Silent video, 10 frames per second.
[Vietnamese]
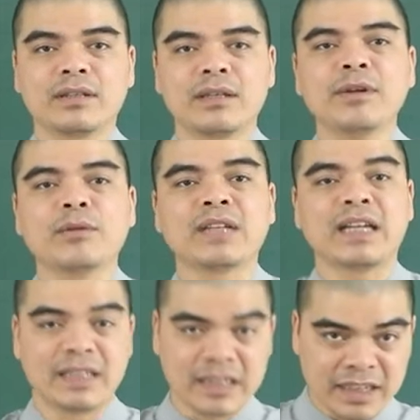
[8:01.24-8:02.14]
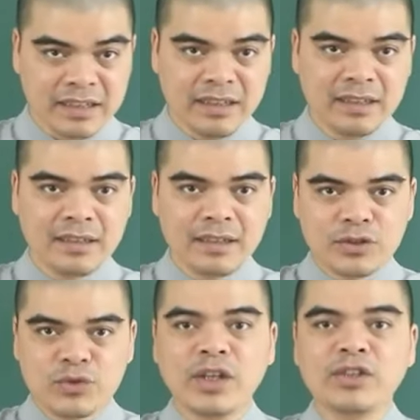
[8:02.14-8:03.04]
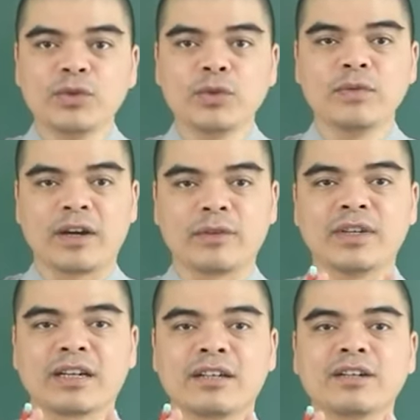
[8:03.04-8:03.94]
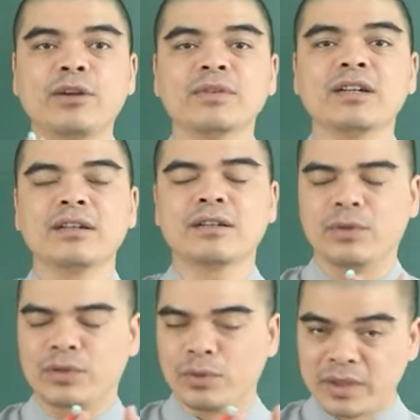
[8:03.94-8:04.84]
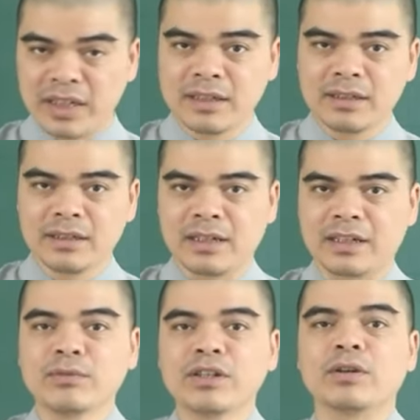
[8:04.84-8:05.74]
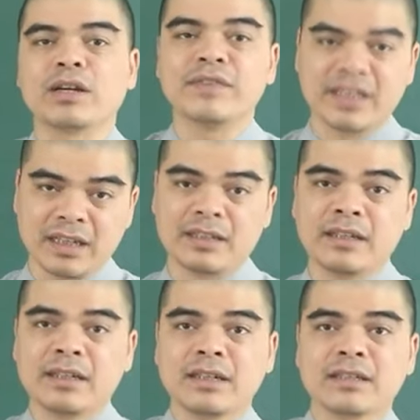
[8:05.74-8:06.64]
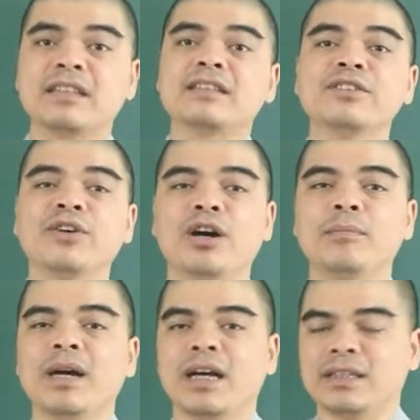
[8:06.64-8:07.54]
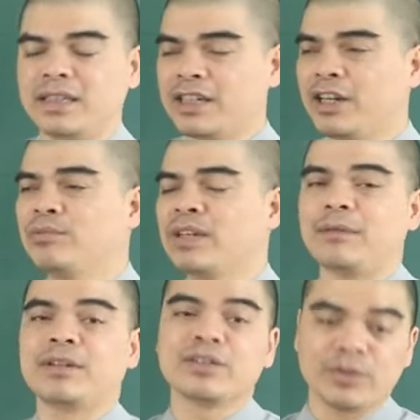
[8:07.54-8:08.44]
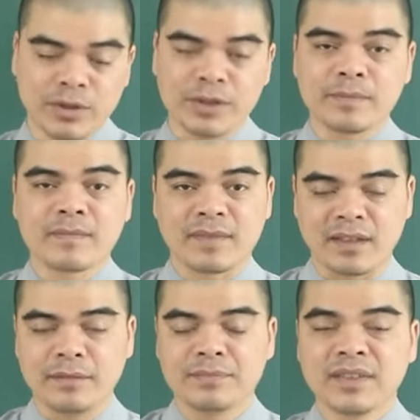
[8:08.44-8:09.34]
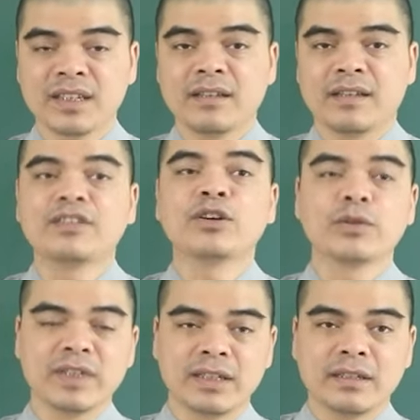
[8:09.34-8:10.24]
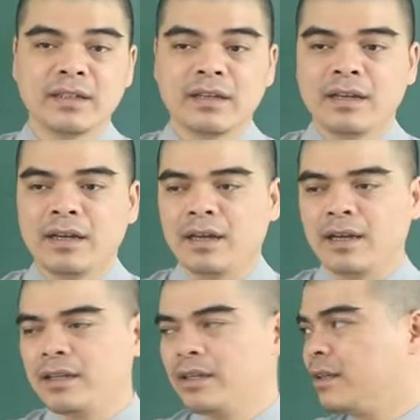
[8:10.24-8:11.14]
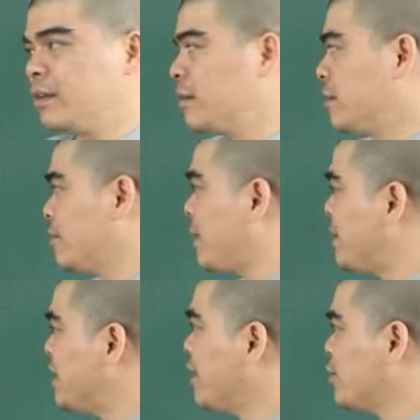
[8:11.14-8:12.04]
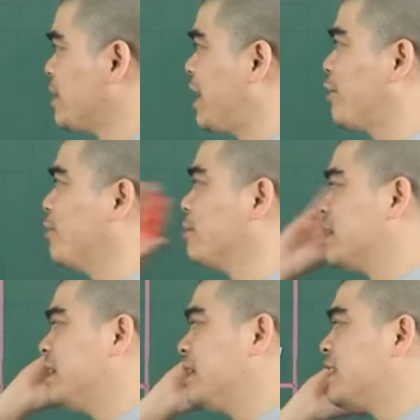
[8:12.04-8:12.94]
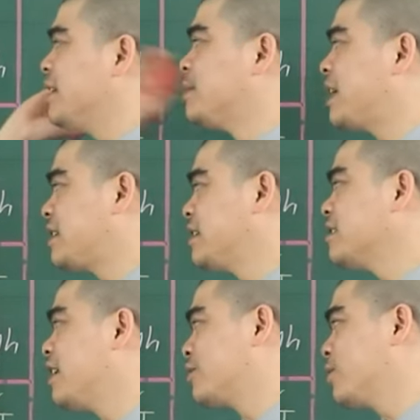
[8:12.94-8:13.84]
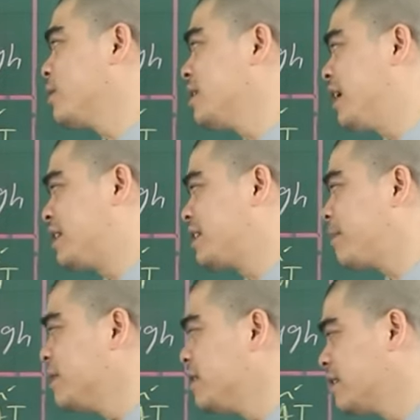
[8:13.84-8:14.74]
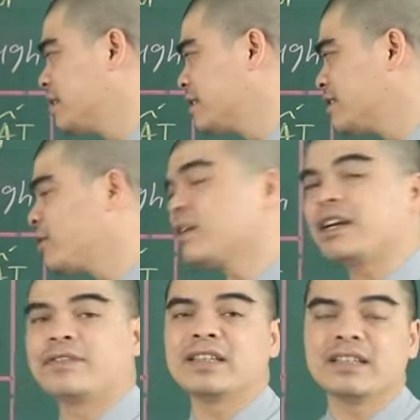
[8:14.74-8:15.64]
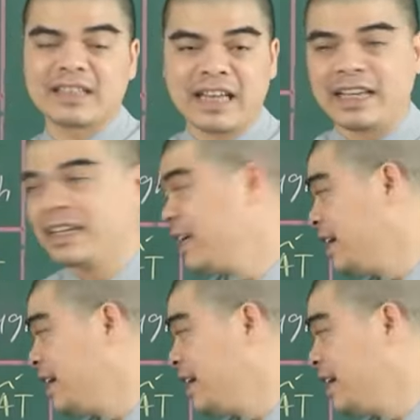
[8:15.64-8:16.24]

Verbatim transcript: tấm lòng thành kính, chuyên chú vào cái việc công đức của tổ tiên, đấy, công đức của các vị thần để từ đó mà gì không làm được cái tội lỗi. Đó. À, thưa quý vị, à, và bây giờ chúng ta cùng đi tìm ra những giờ tốt để thắp hương trong ngày vía thần tài